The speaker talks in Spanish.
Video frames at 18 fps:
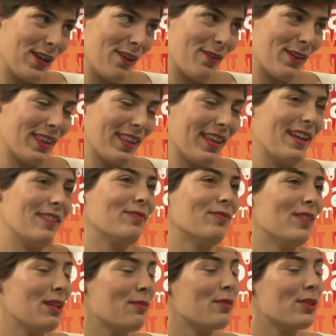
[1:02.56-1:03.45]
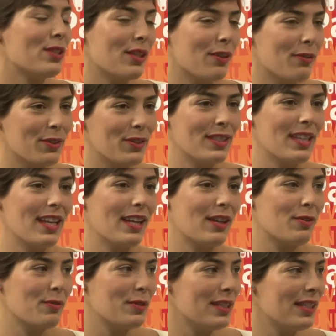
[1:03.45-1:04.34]
verdad. es muy sabrosa
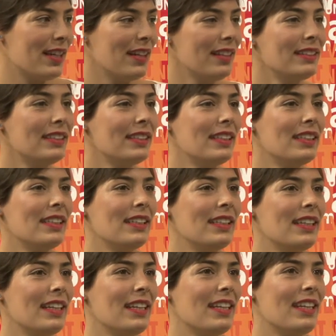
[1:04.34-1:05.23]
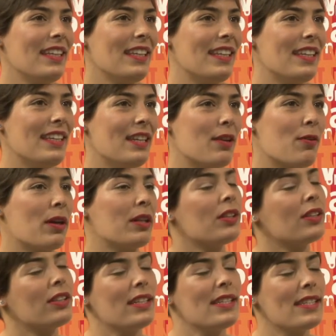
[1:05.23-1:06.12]
la comida. Y
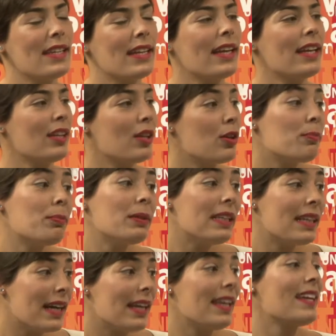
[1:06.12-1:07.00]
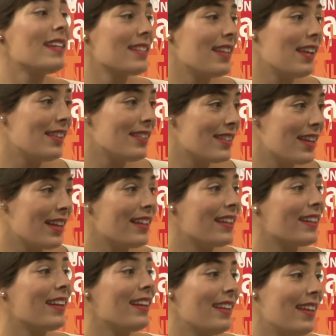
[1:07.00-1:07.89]
cuando te dicen que no pica la salsa,
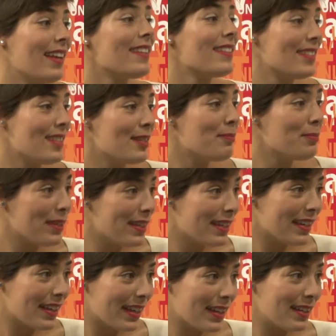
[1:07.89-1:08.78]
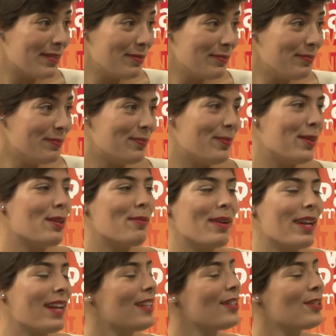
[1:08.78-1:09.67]
en realidad sí pica, pero
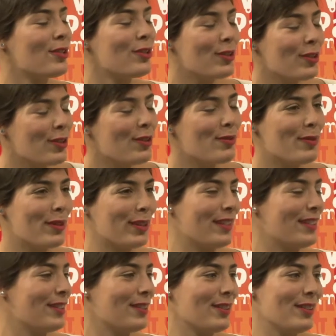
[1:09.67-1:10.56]
para ellos no, porque yo